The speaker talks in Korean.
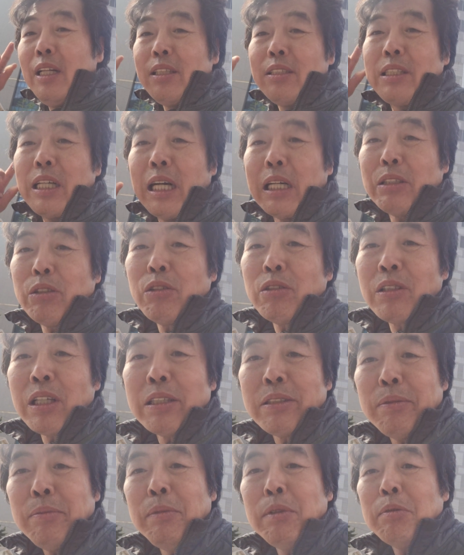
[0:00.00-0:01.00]
작년에 딱
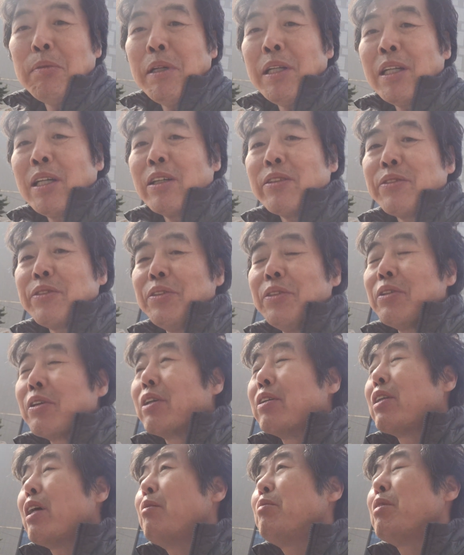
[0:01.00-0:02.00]
16만 원 갔어요.
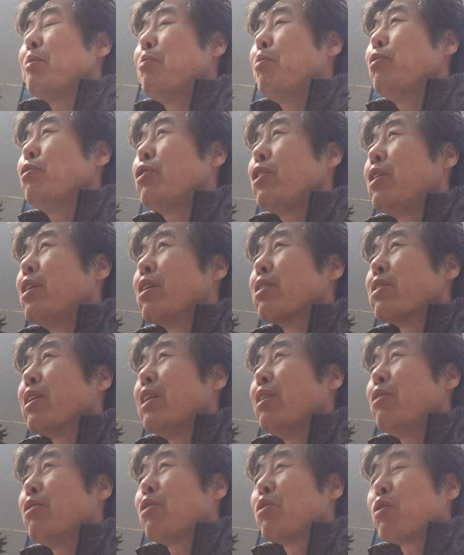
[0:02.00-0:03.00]
그 다음에 이제 분석
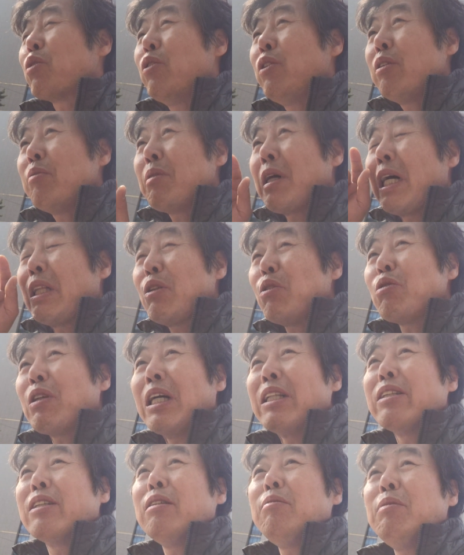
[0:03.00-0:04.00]
영상으로 또 여러분 카톡
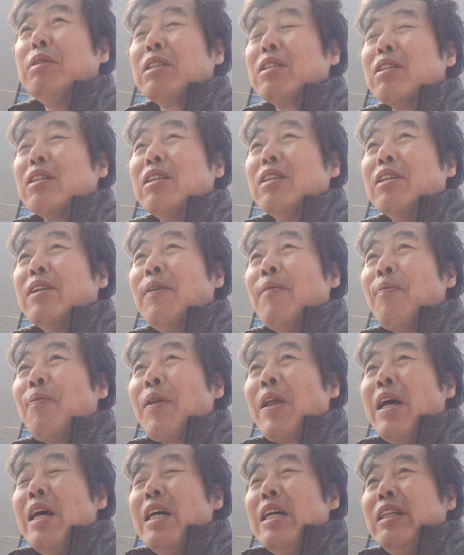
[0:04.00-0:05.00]
다 들으면서
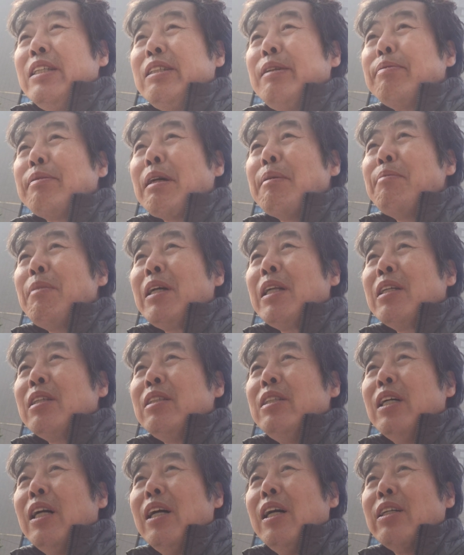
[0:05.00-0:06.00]
13만 원
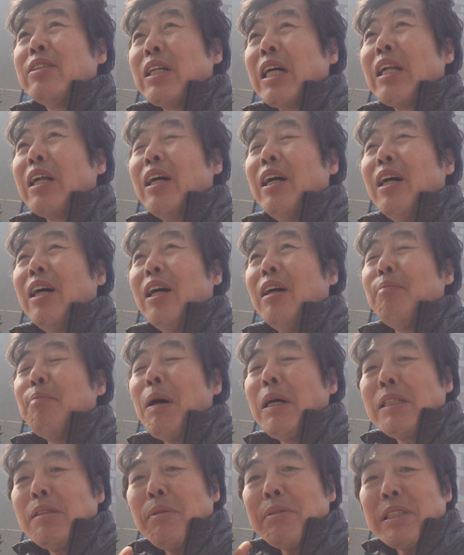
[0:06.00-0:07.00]
이하에 사라
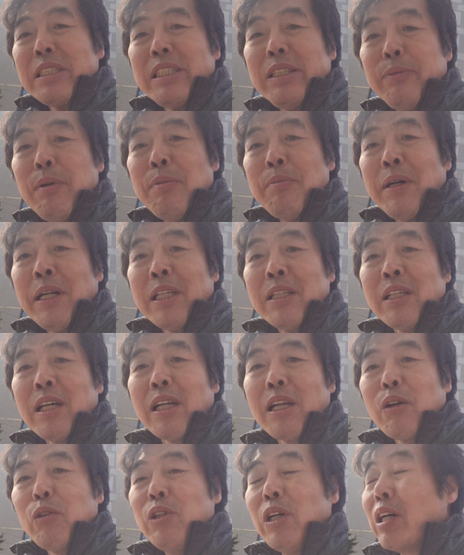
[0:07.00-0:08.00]
빠져봤자 11만
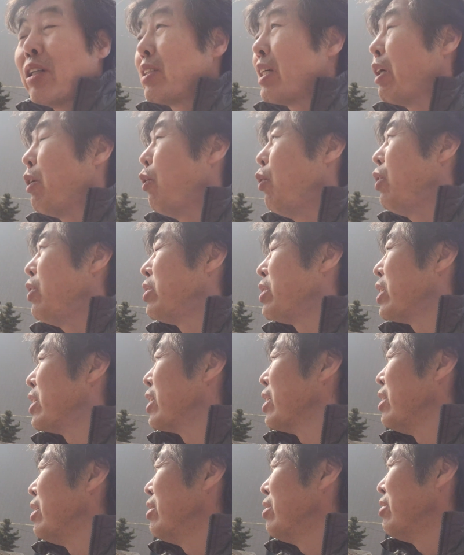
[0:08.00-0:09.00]
원이다라고 영상
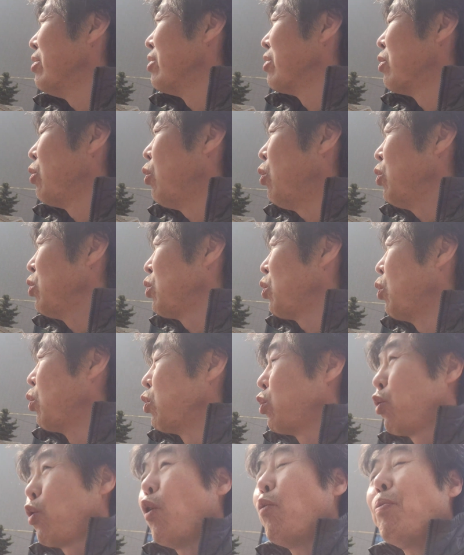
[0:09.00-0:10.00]
올리잖아요. 오늘 또
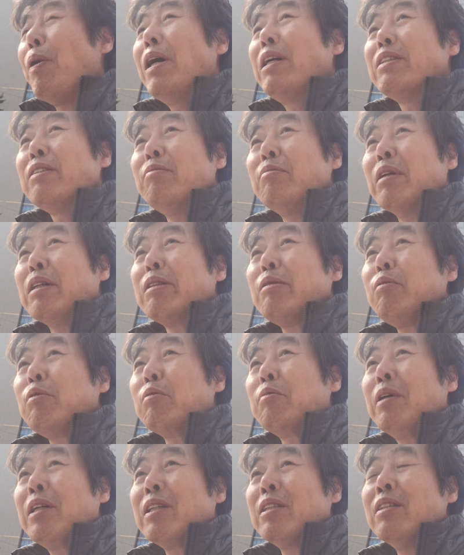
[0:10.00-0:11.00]
돌파했습니다.
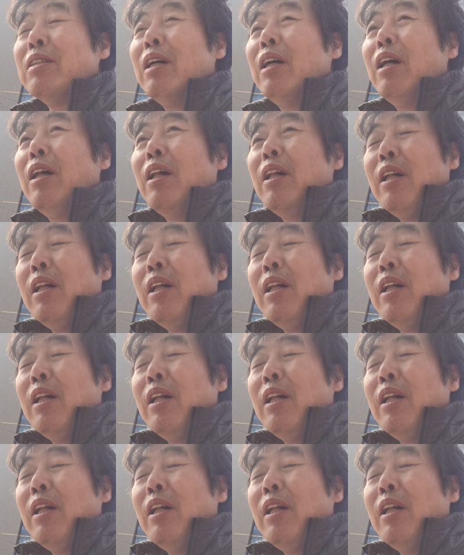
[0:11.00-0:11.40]
16만 원.